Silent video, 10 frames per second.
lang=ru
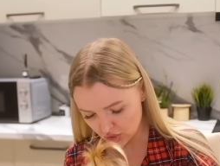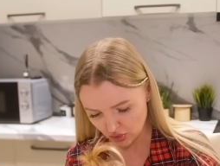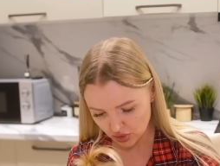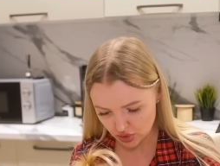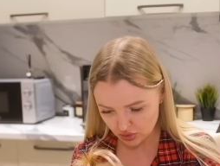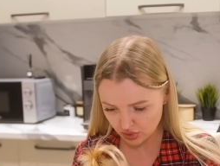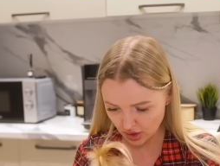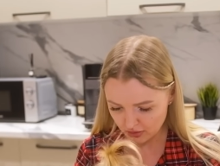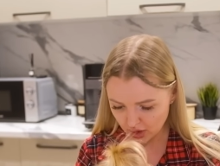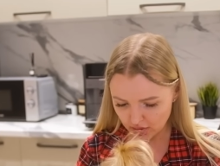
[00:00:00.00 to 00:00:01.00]
елочку,
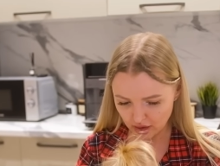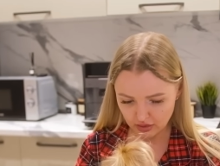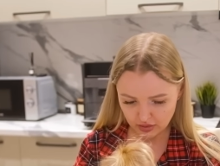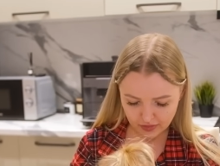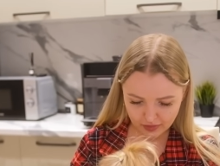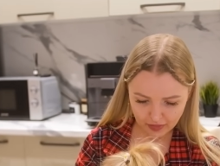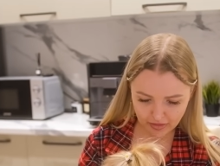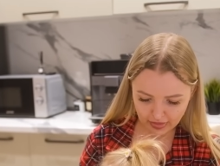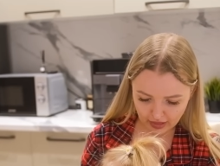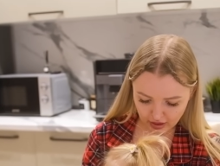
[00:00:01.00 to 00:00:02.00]
да, Меля?
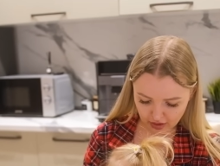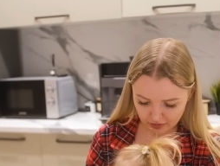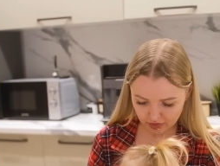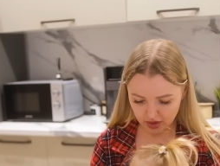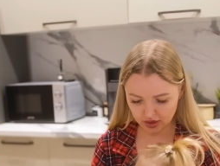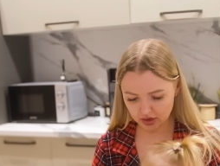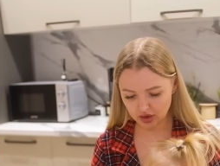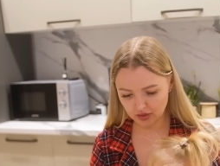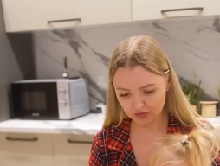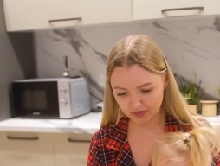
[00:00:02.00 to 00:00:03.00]

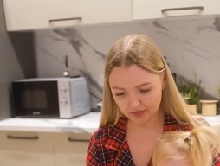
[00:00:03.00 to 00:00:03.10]
Да-да-да.